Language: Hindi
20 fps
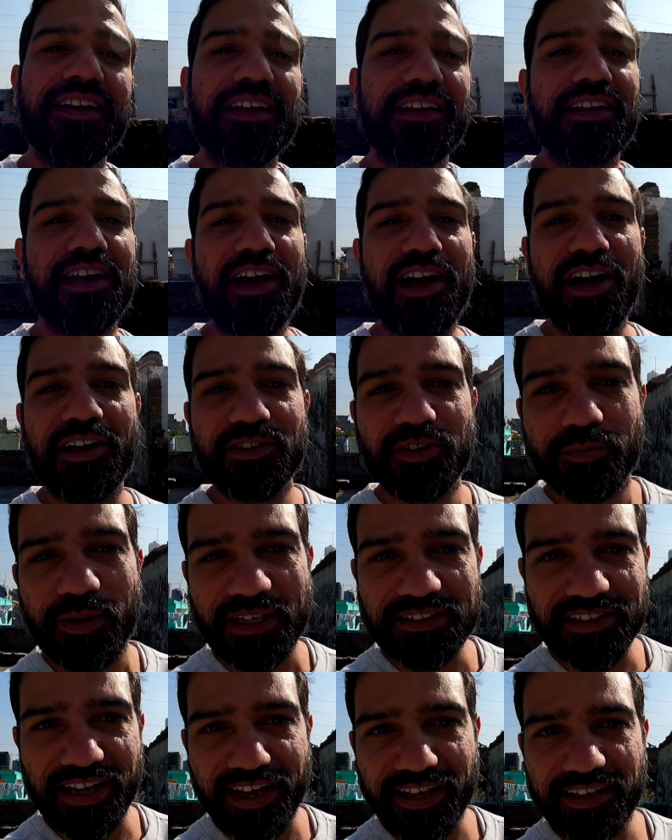लेकिन आज तो
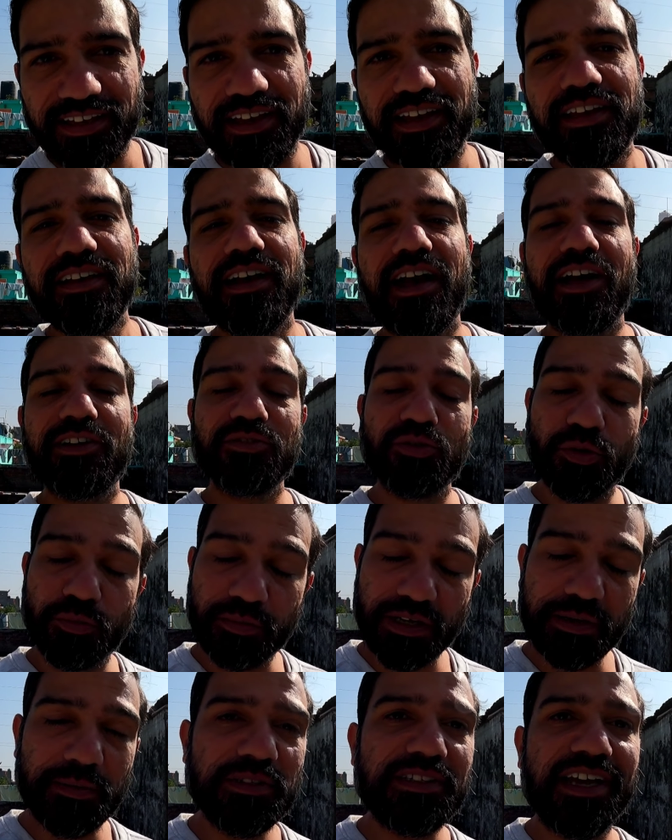भाई जाएंगे आज
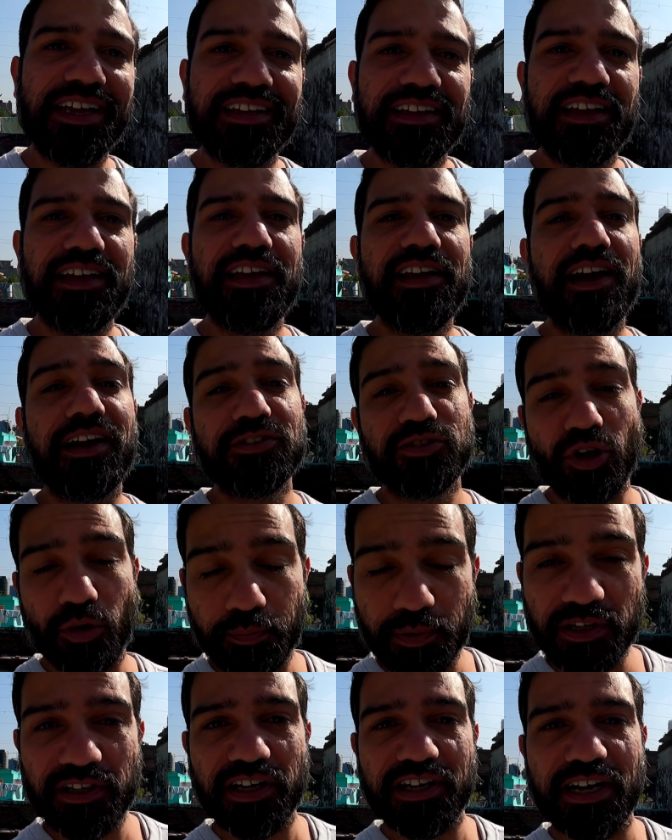घूमने भी जाएंगे आज
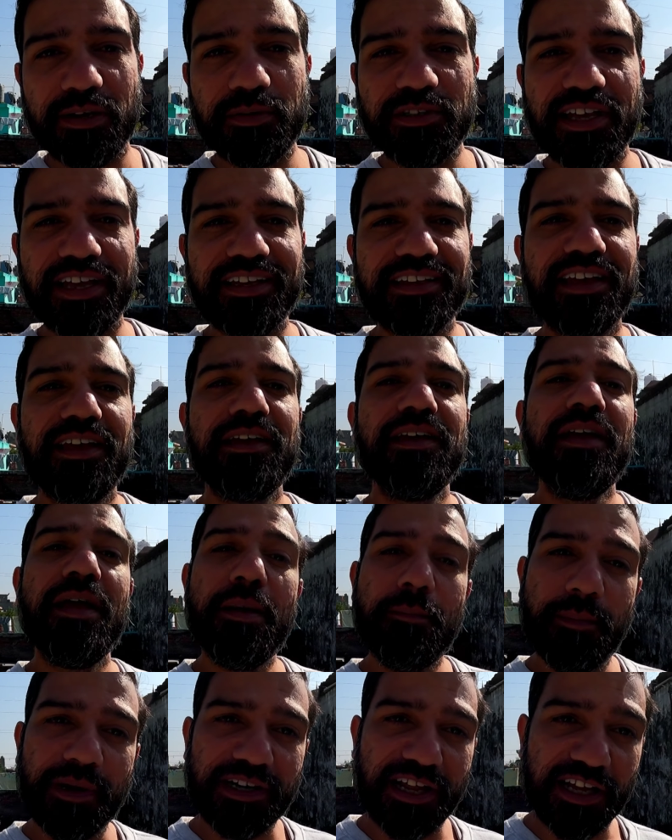शॉपिंग करने भी जाएंगे
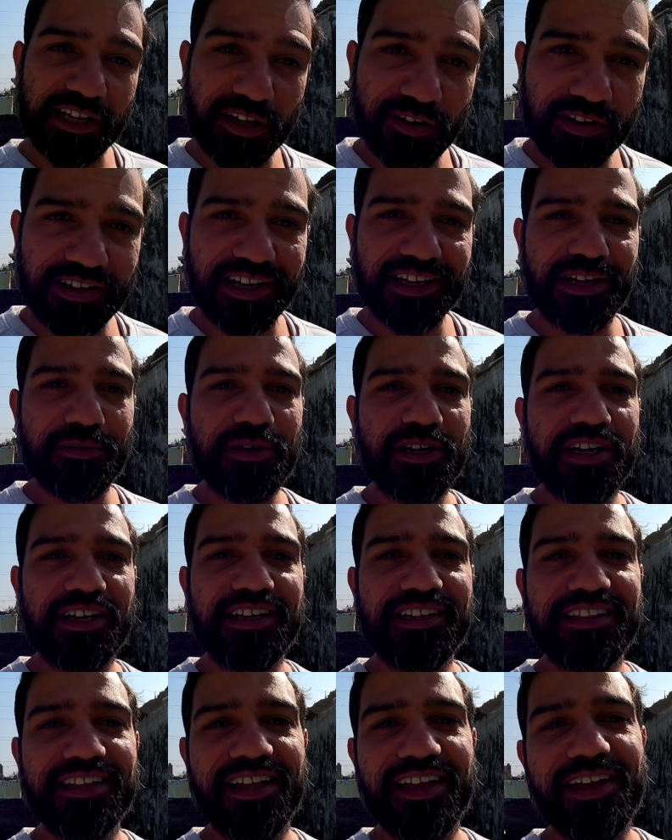पटाखे वटाखे भी
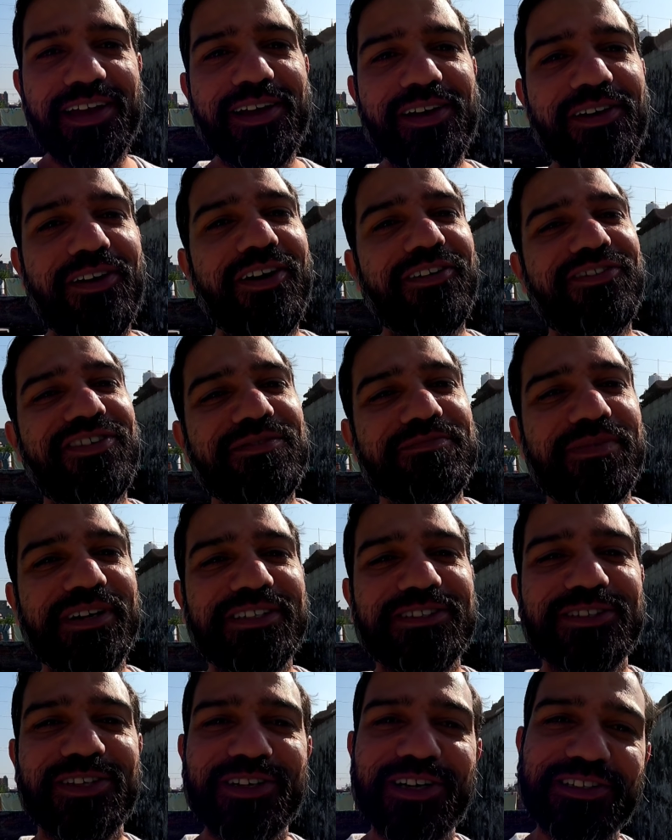खरीदने हैं और फिर
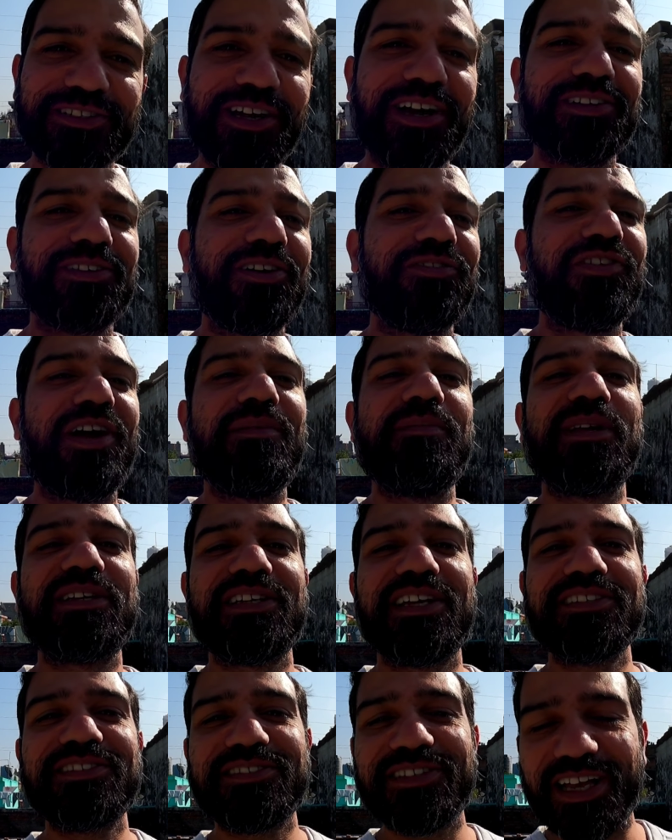बच्चों के साथ और फैमिली
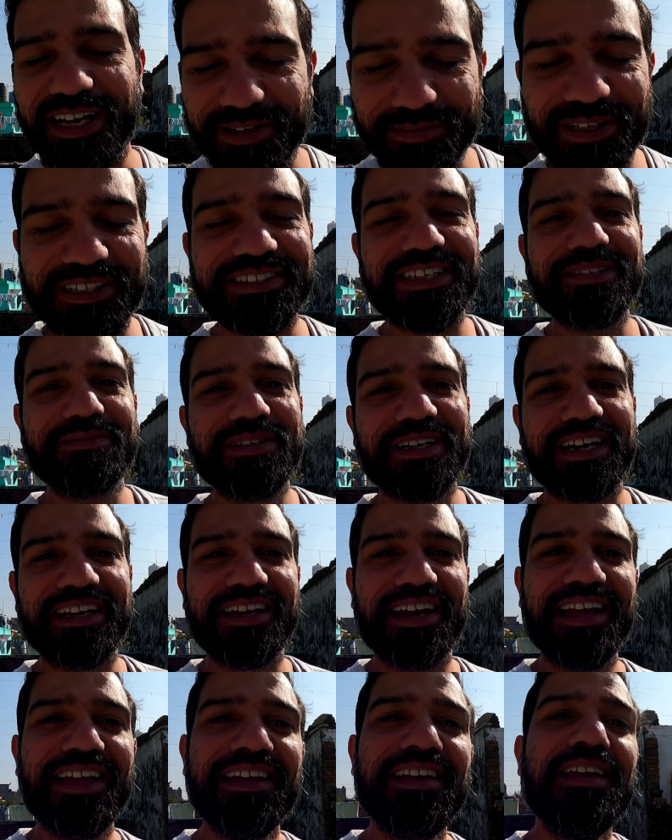के साथ सेलिब्रेशन भी
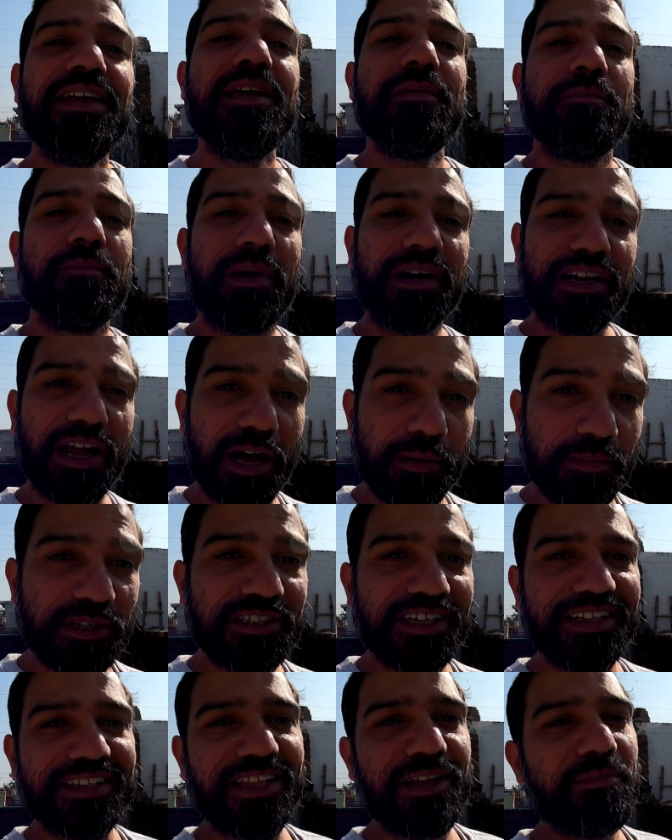करना है बट अभी
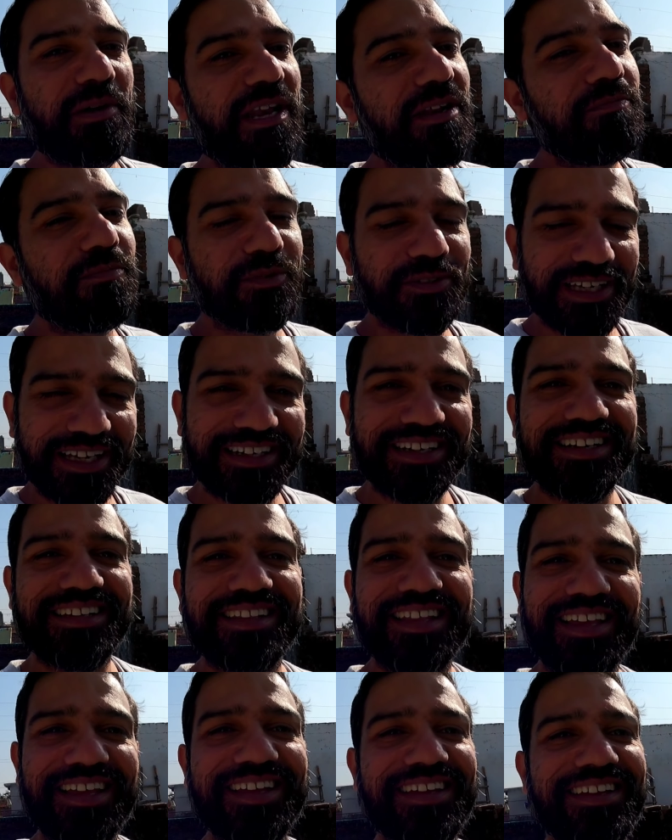चलते हैं पहले पूजा करते